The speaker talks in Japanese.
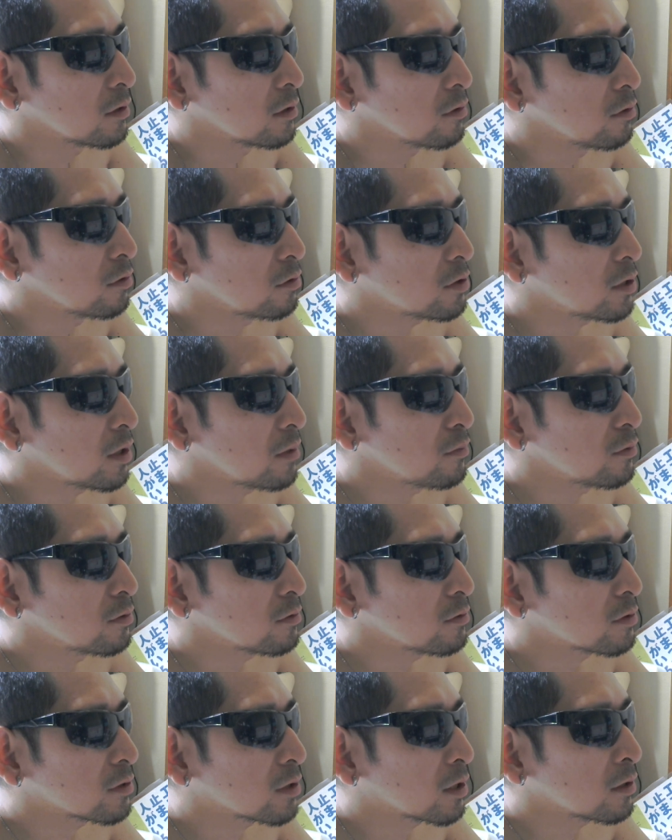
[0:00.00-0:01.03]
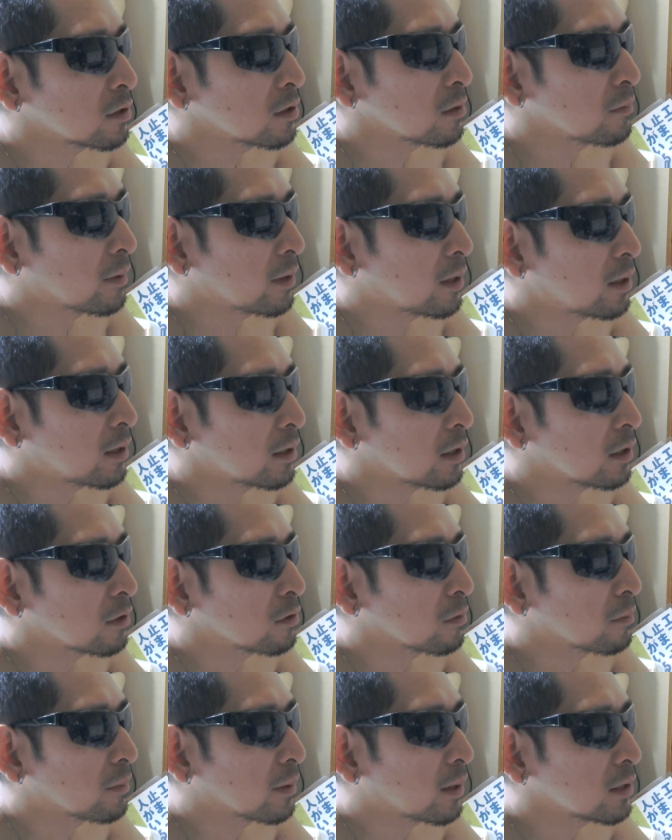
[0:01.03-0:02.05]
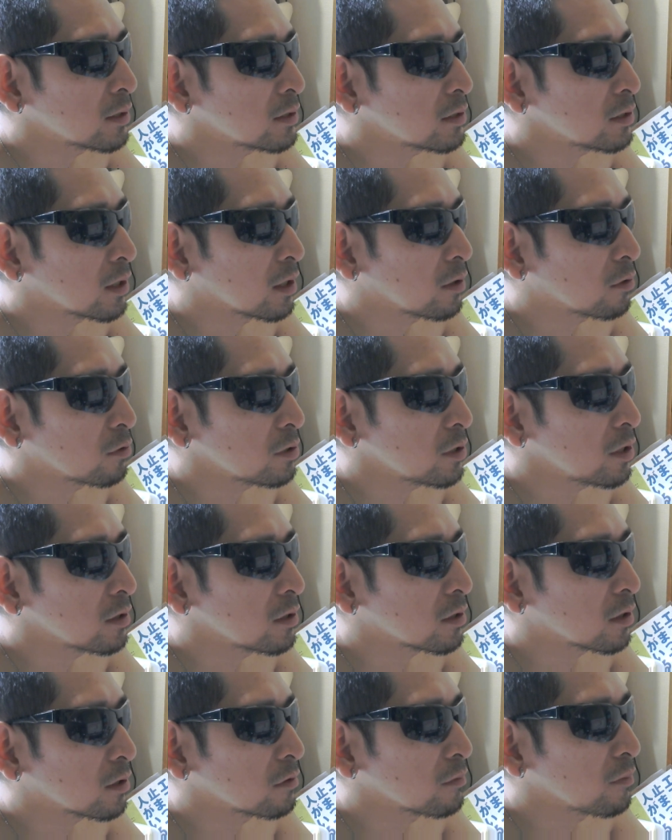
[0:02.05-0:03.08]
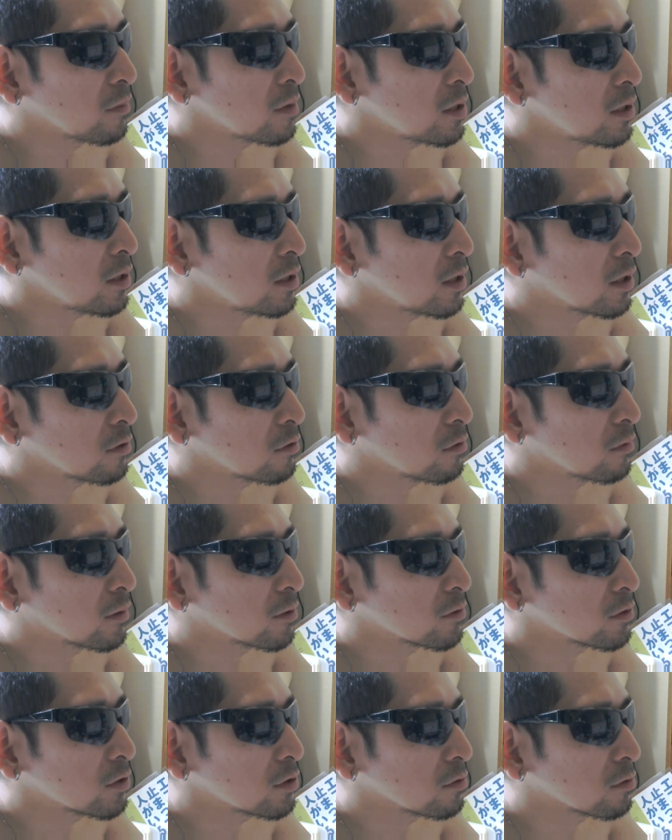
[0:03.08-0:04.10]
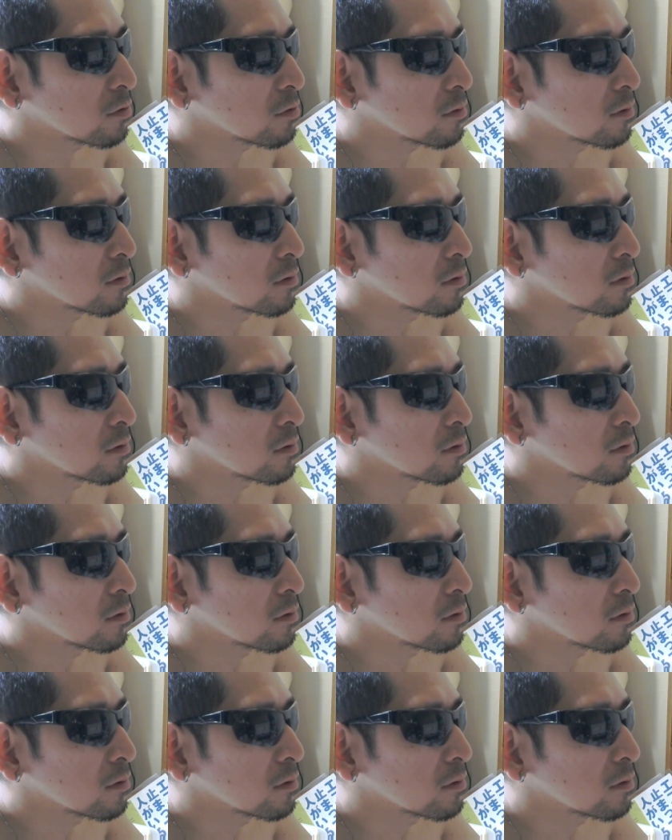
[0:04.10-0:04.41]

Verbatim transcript: ルクセンブルク産でバーレーとバージニア、オリエンタル、メリーランドバを使用